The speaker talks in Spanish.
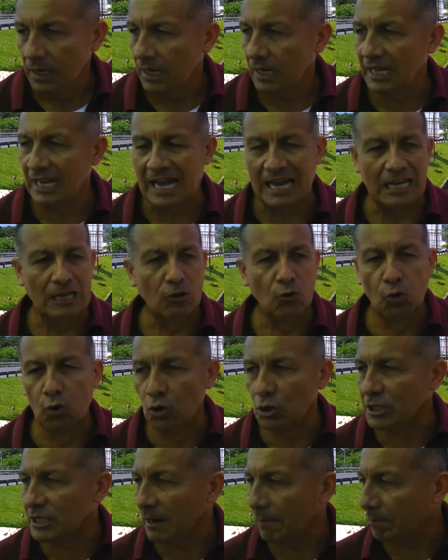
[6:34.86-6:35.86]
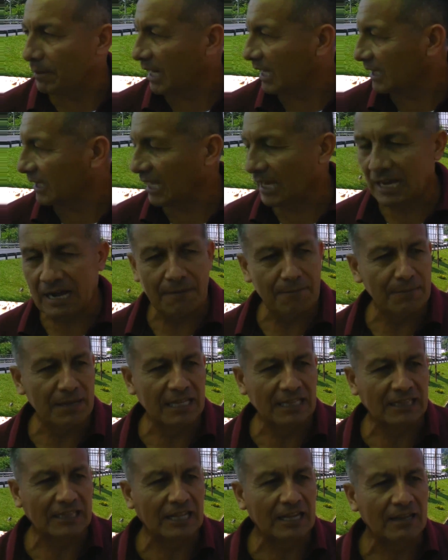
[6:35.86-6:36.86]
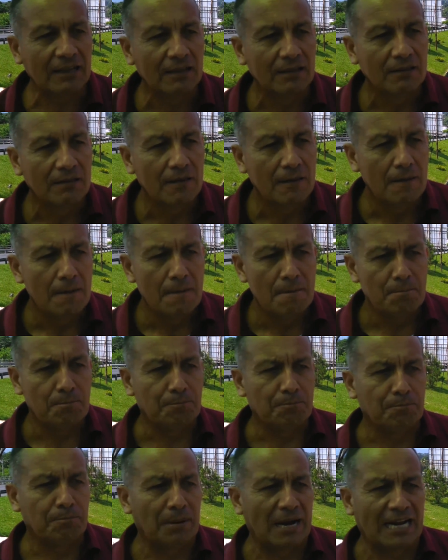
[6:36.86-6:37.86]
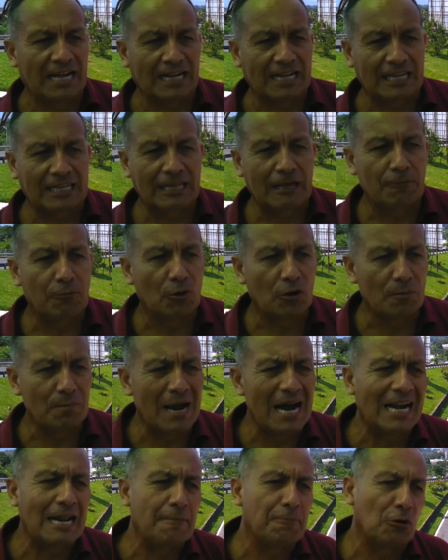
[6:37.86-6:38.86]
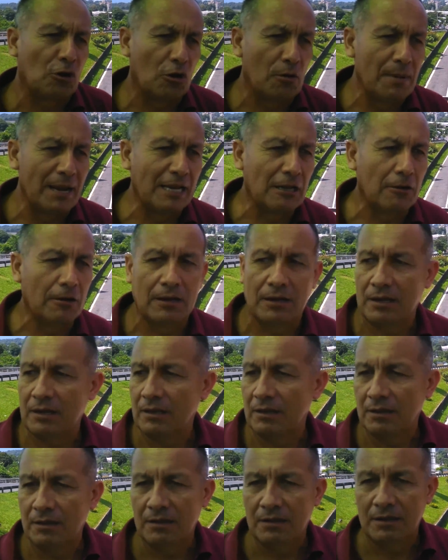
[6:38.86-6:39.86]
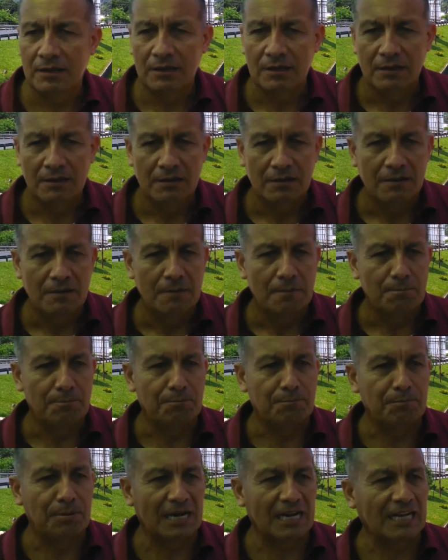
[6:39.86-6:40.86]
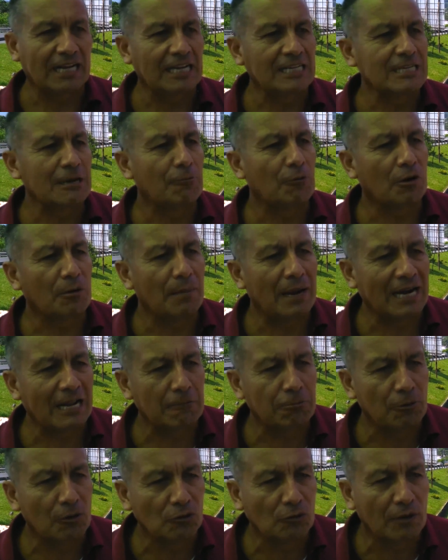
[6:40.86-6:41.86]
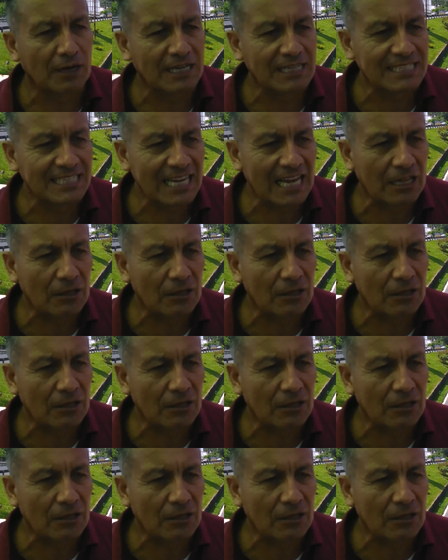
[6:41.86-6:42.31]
la lucha prácticamente para que se formara por lo menos, para que se formara el fondo del